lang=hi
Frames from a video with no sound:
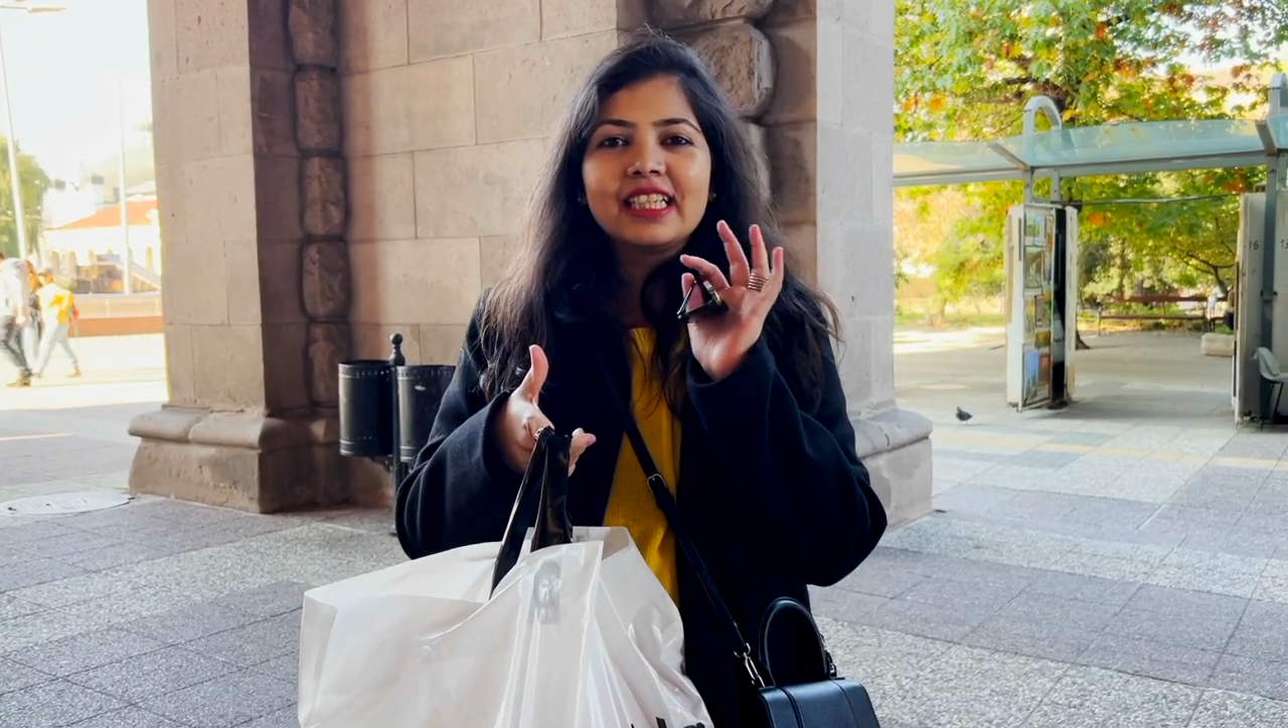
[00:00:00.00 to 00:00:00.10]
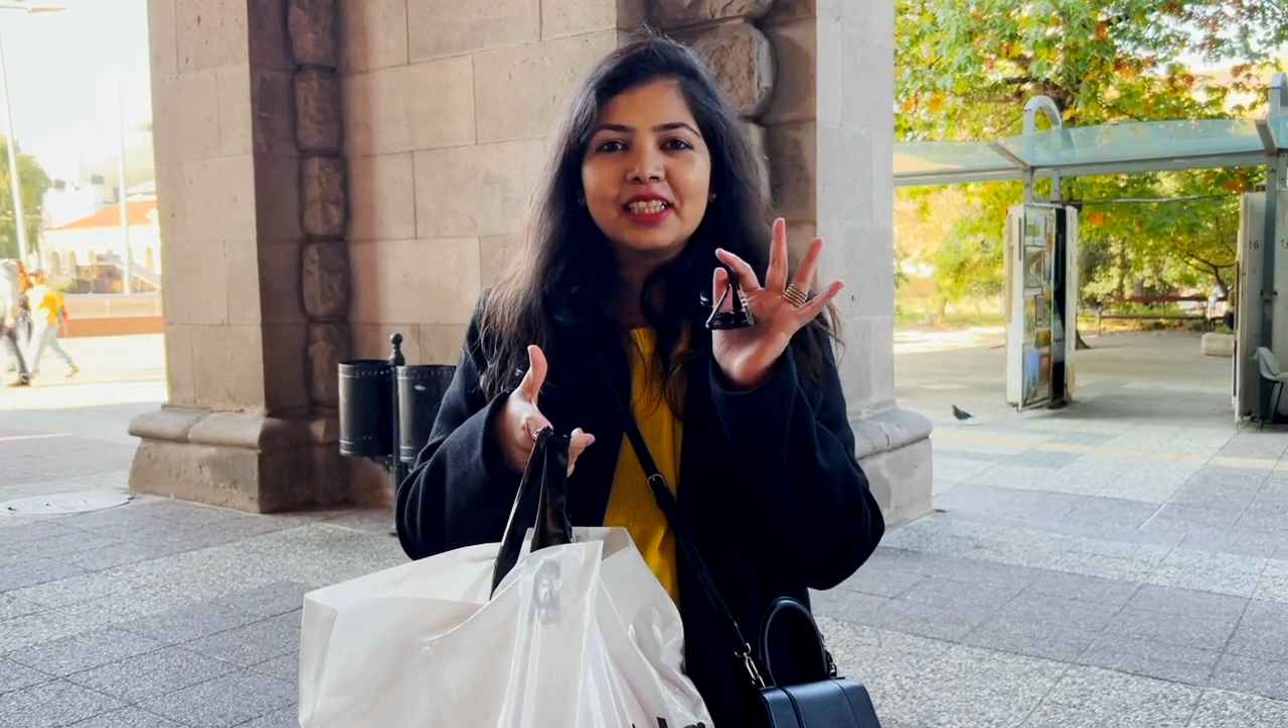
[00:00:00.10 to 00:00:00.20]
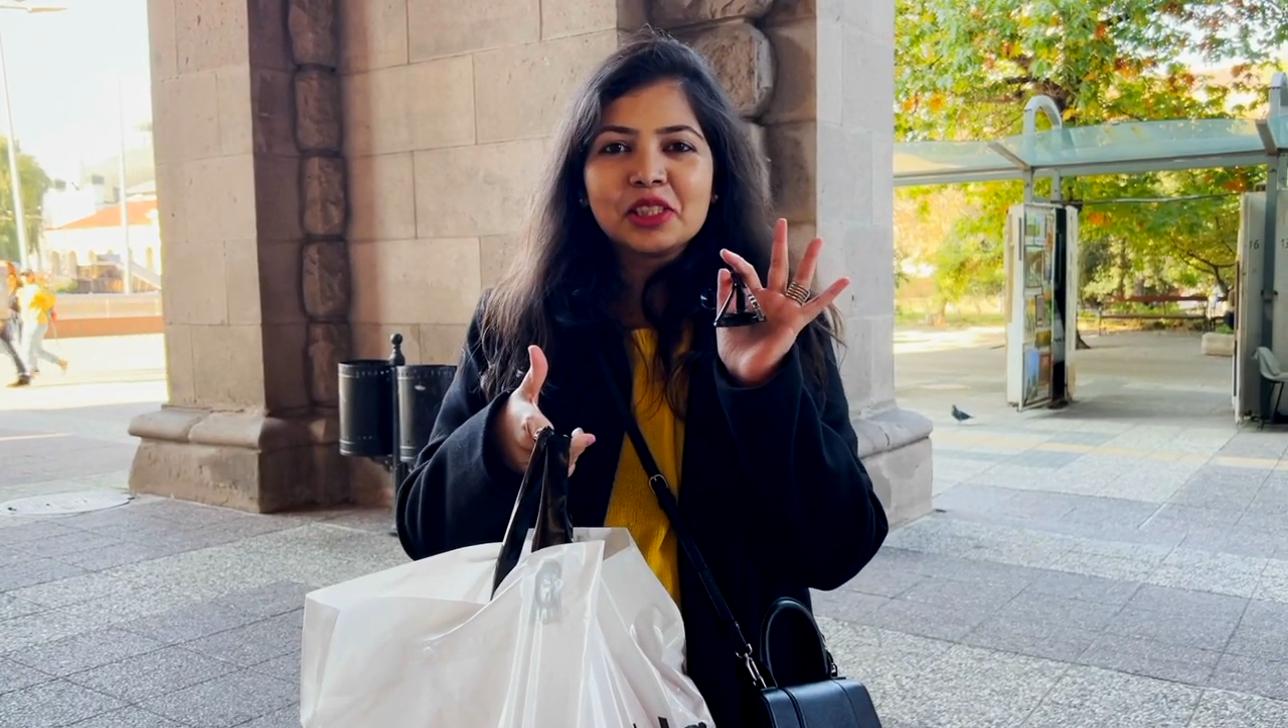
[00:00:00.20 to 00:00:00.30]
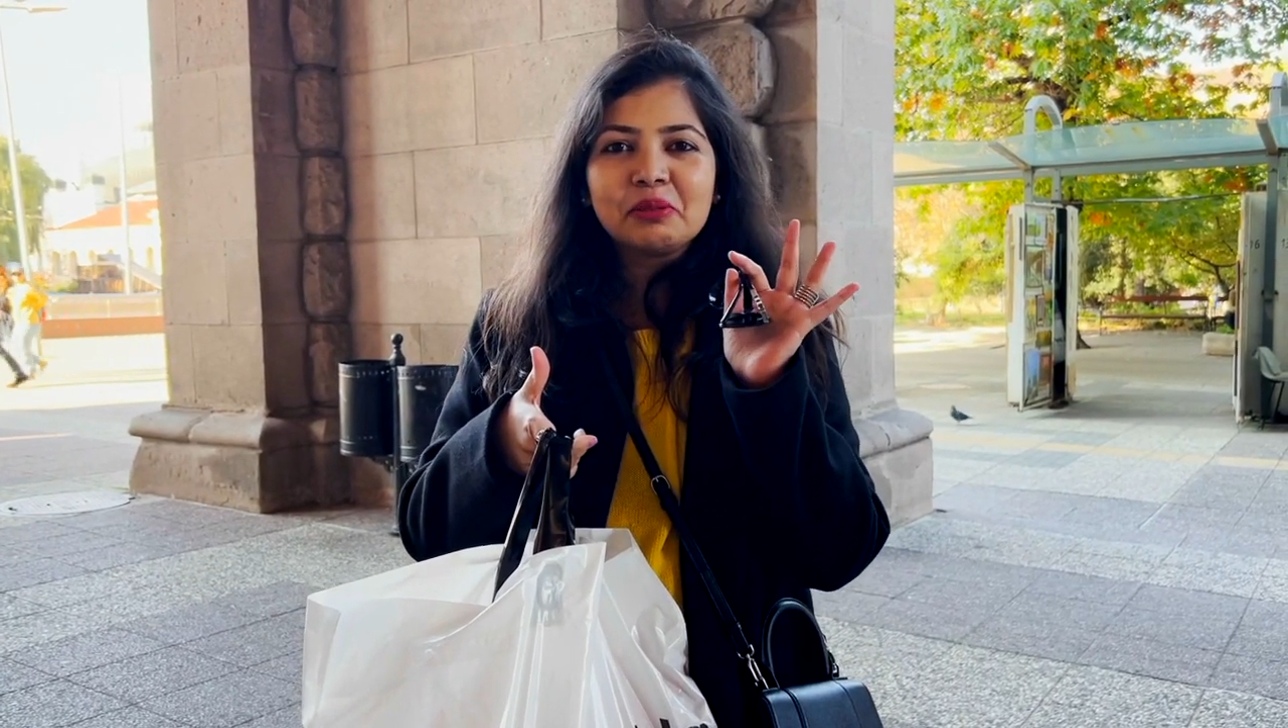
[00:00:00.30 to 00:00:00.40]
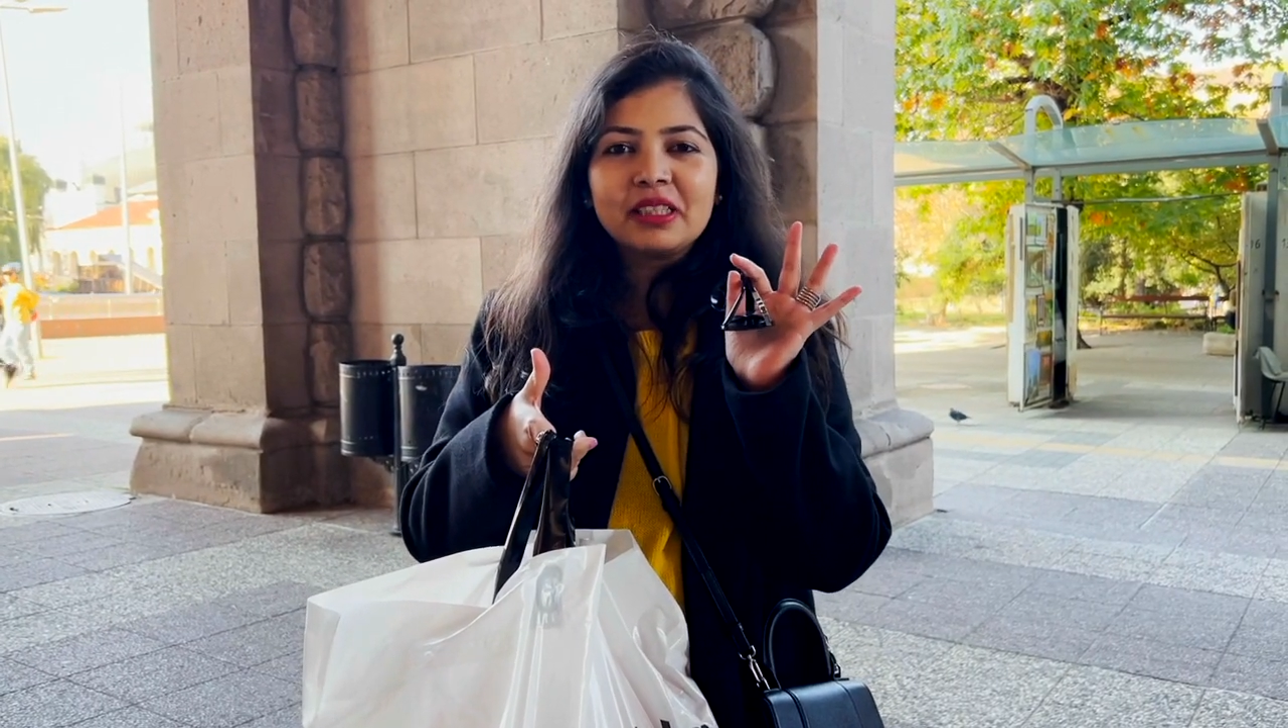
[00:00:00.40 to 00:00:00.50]

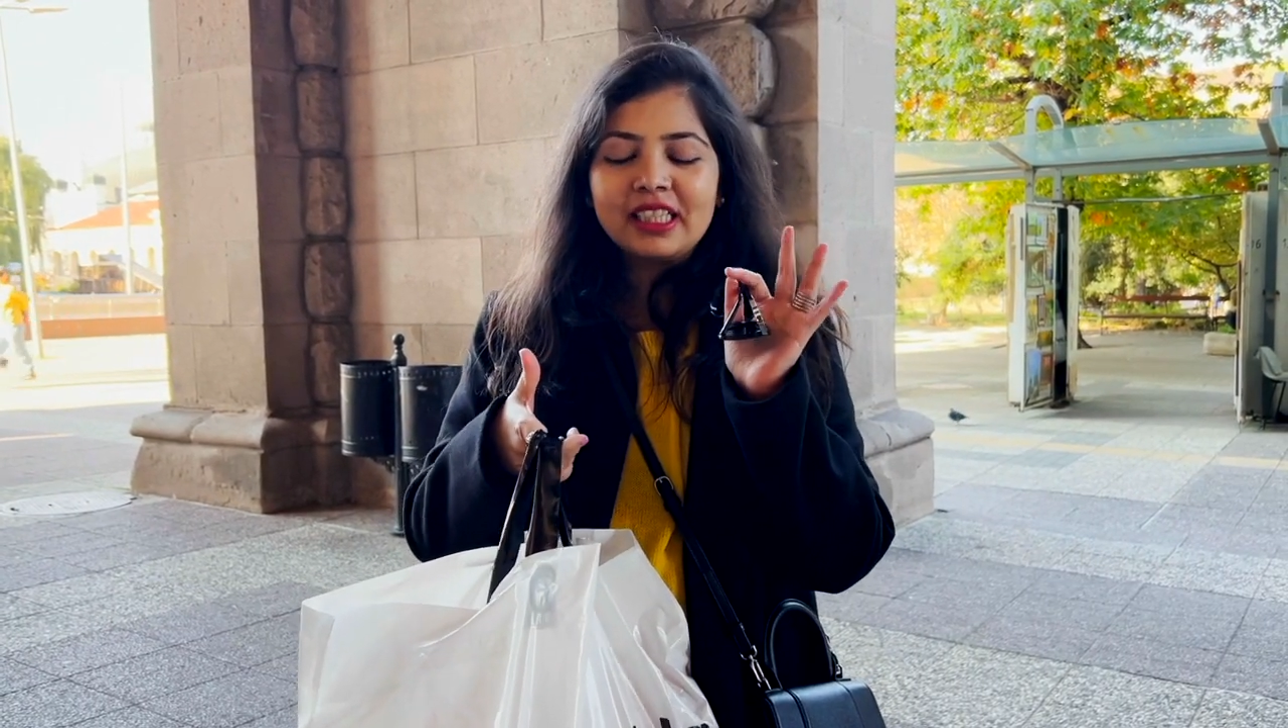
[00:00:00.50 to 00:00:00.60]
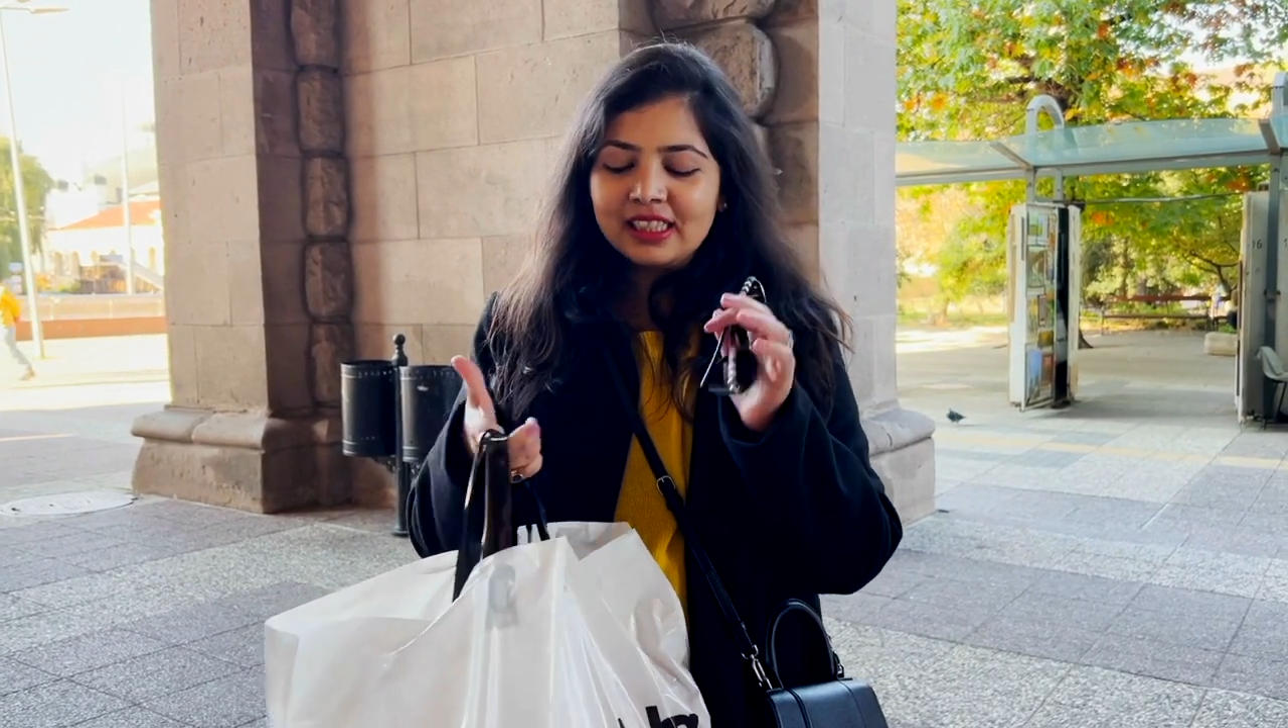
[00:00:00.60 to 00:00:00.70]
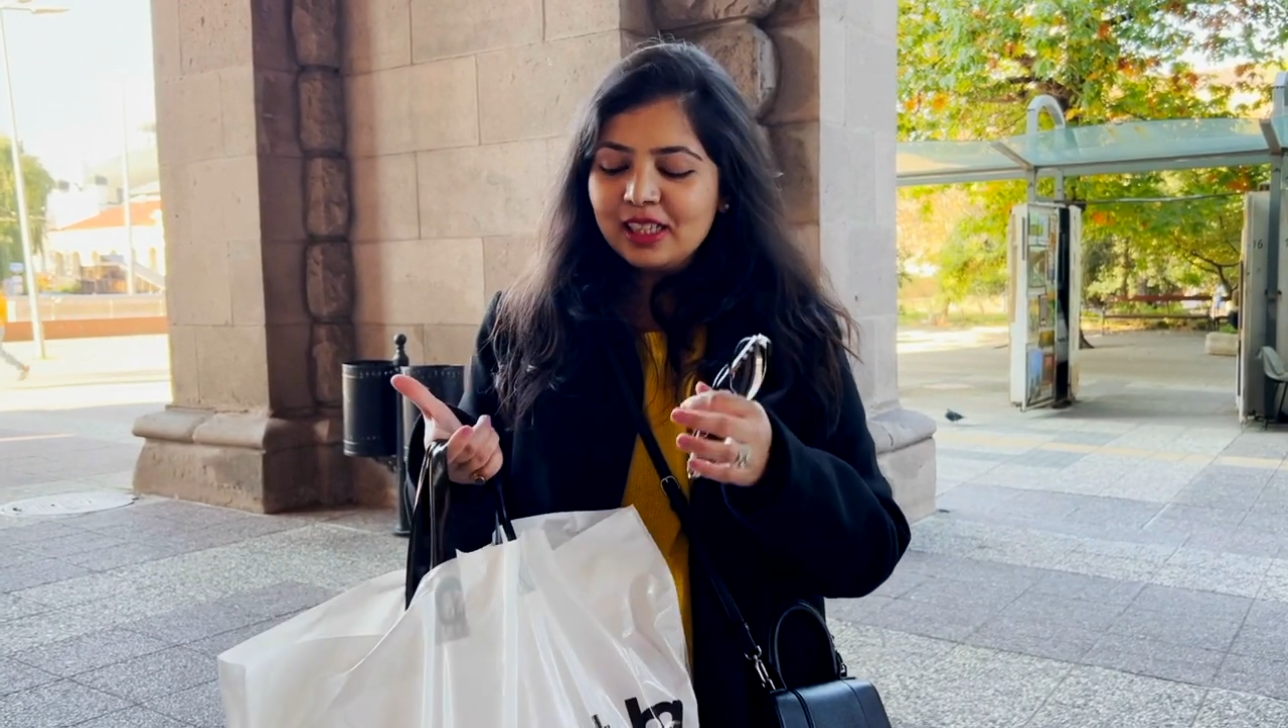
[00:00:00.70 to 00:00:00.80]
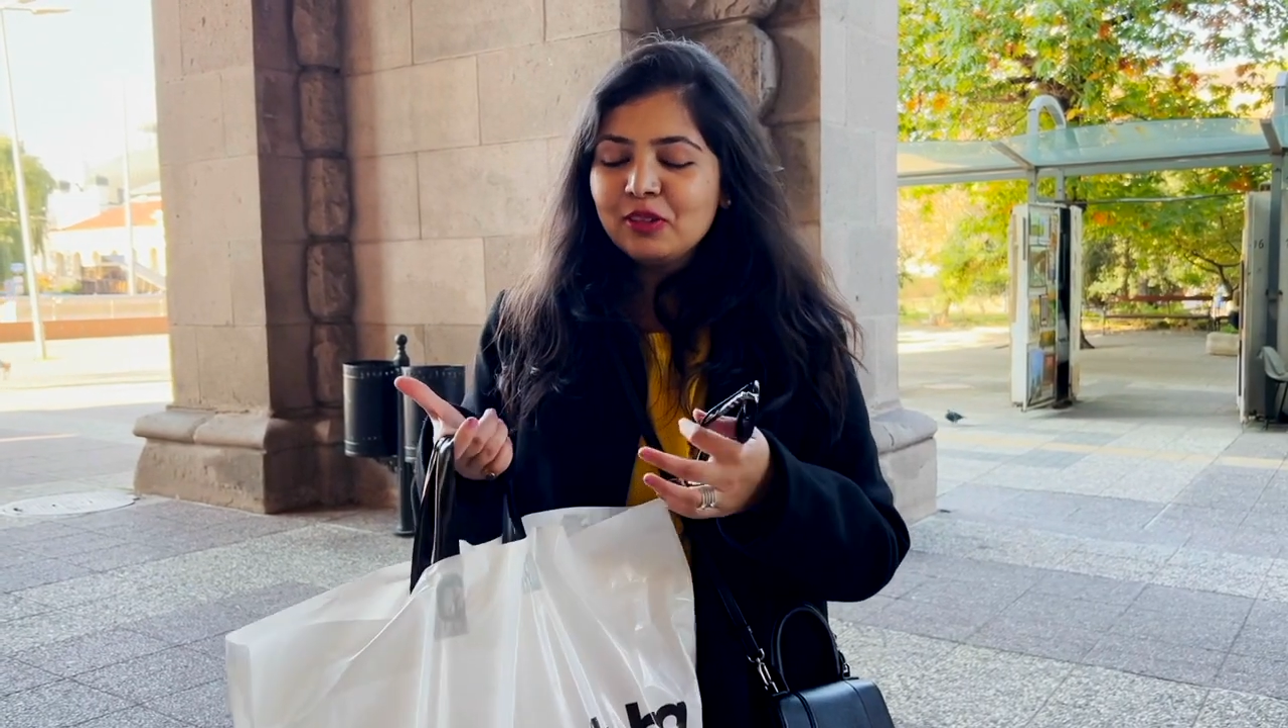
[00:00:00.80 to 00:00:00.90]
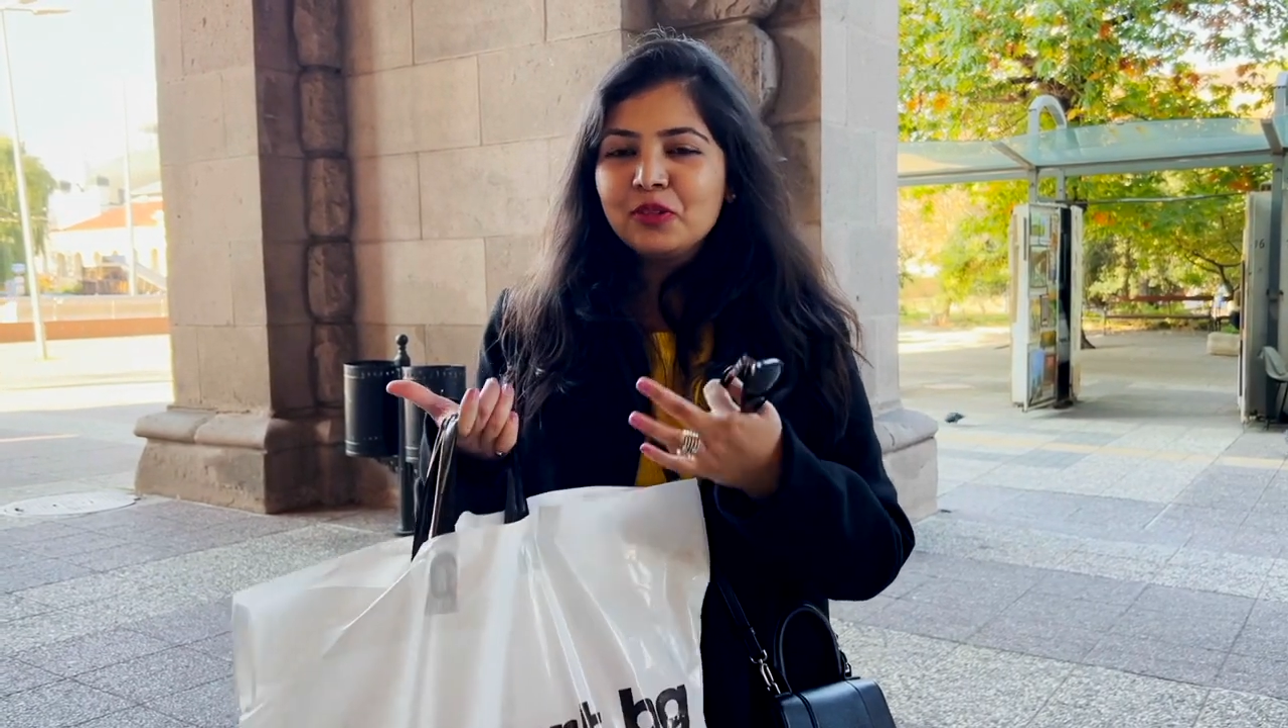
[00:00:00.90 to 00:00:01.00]
इंग्लिश में नहीं
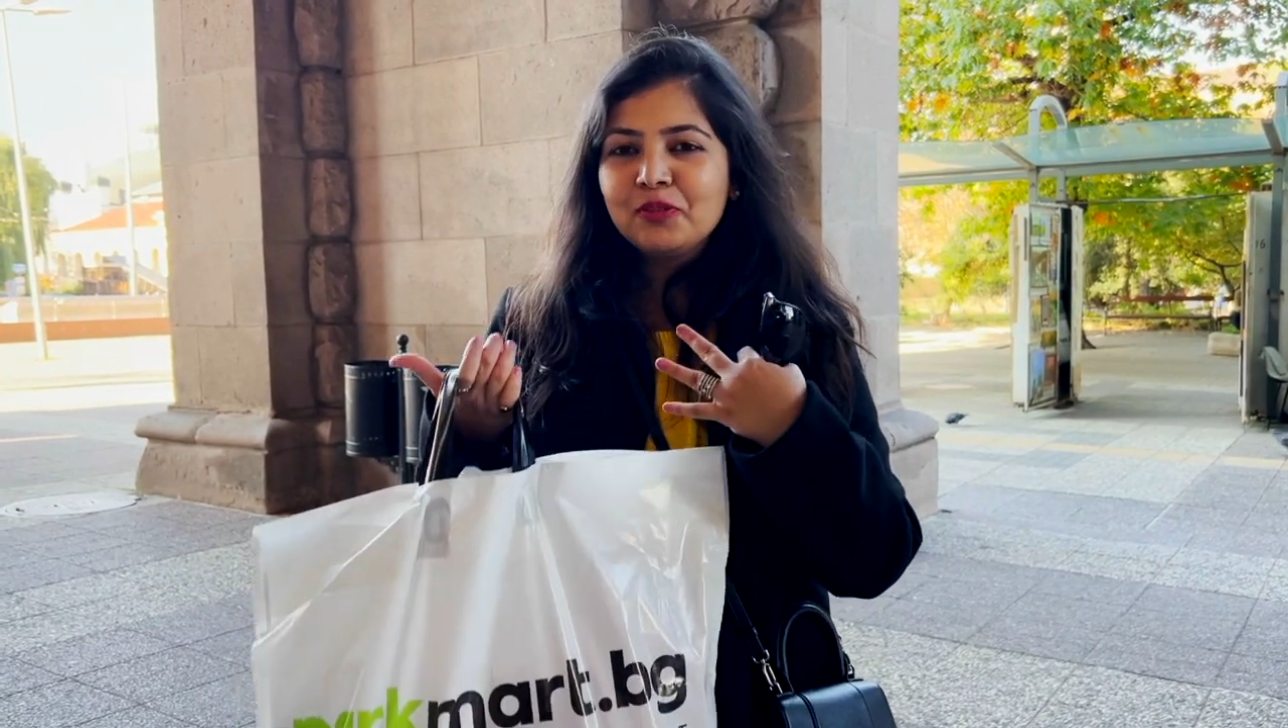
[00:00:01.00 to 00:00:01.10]
था